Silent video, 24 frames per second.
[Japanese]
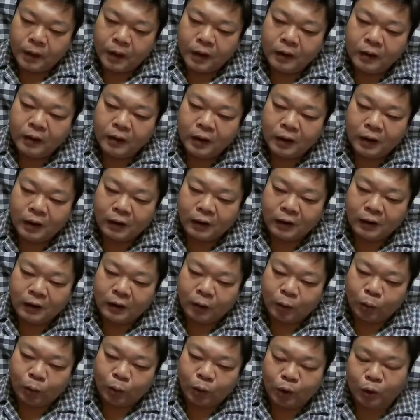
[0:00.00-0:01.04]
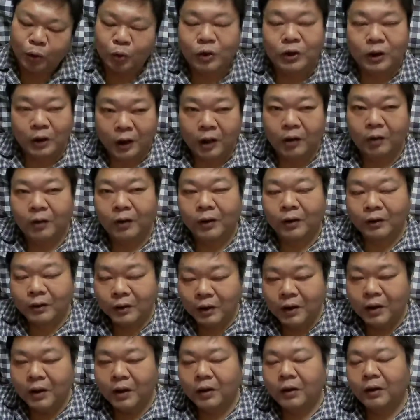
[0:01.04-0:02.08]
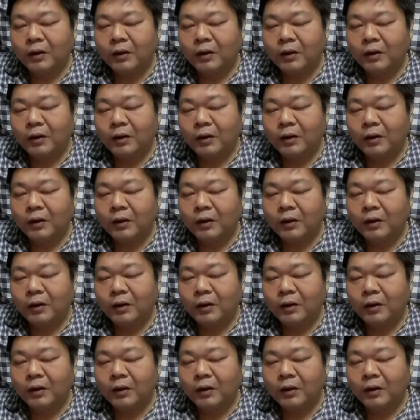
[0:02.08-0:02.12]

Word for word: やんなかったことにするしかないわけですね